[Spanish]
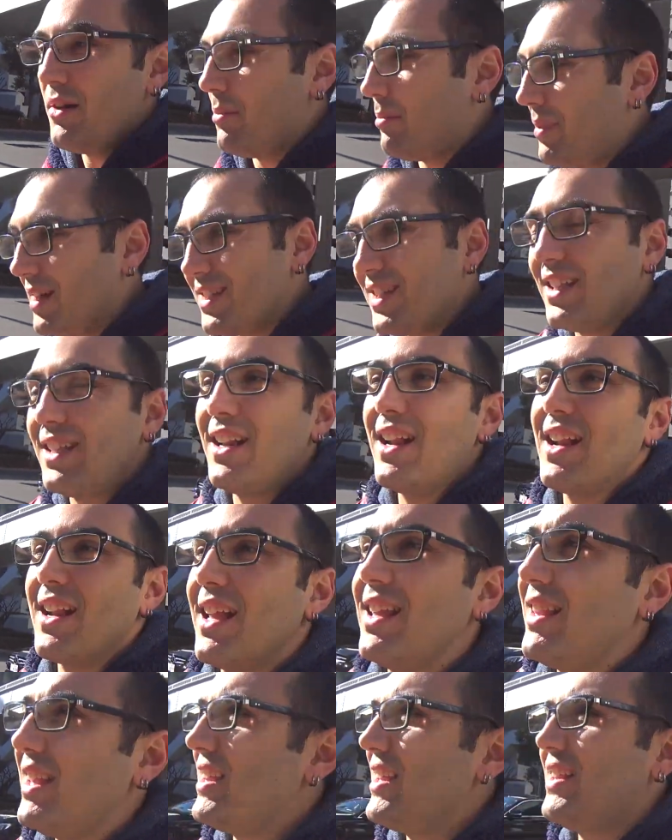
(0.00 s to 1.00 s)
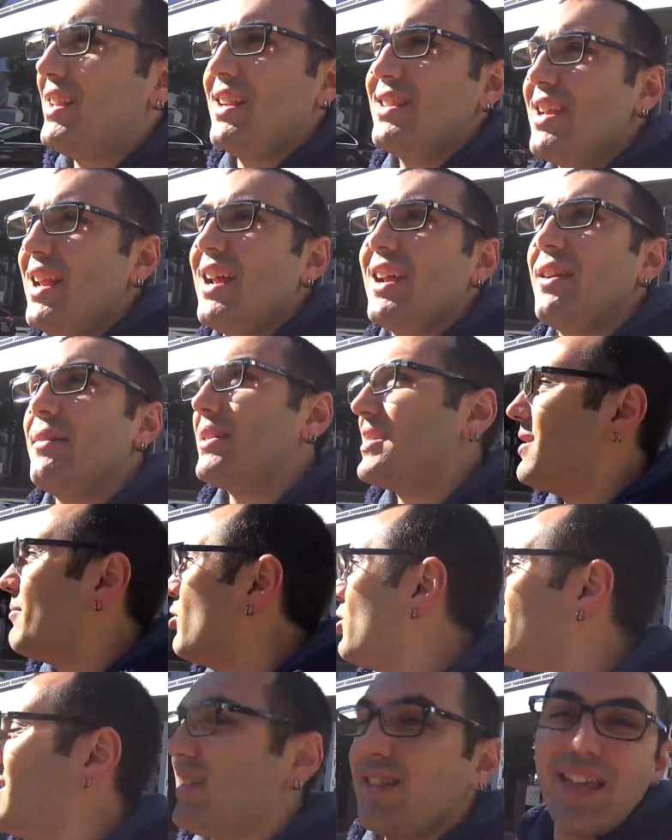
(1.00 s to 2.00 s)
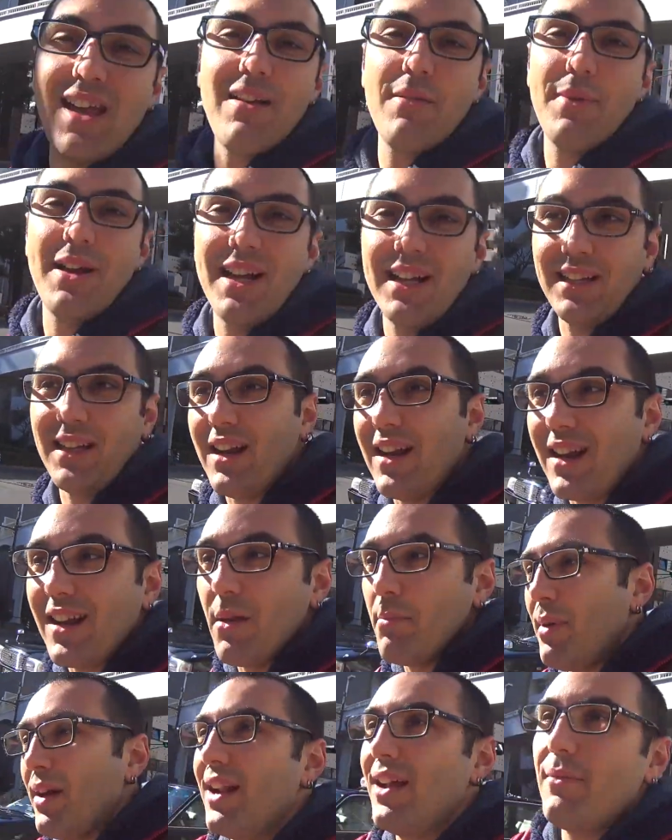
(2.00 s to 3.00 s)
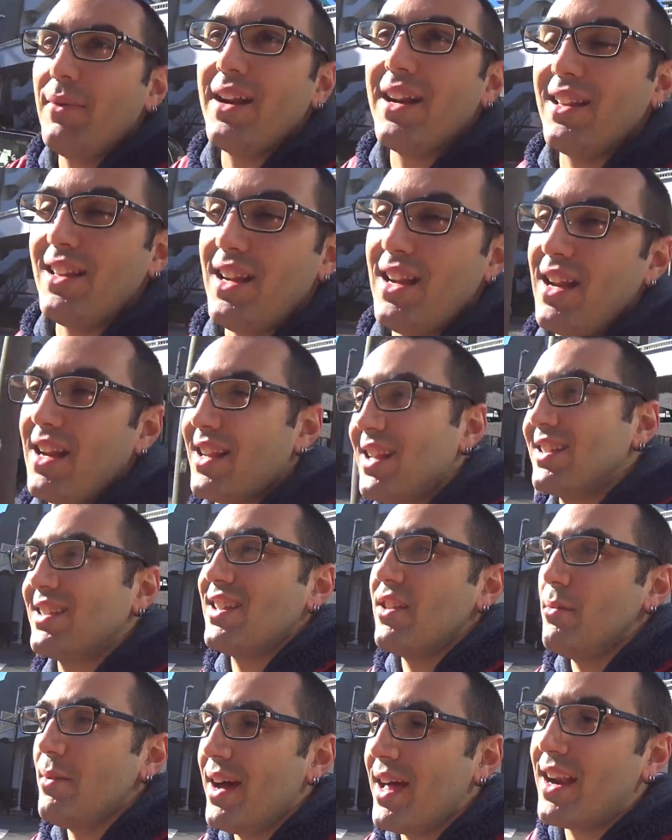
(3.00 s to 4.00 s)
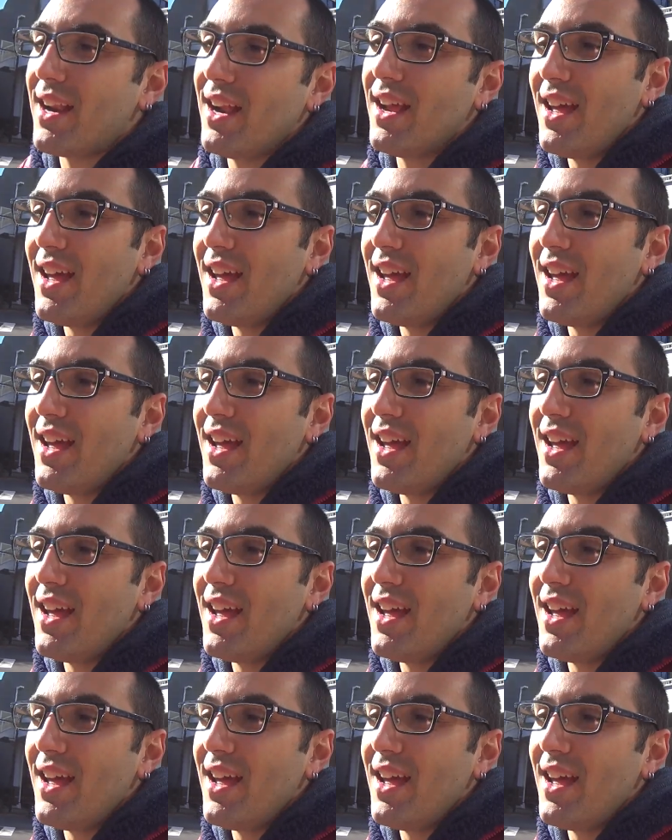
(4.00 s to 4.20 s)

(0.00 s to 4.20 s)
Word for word: vas a tener gente detrás a la que vas a molestar, van a tener que parar, van a tener que esquivar,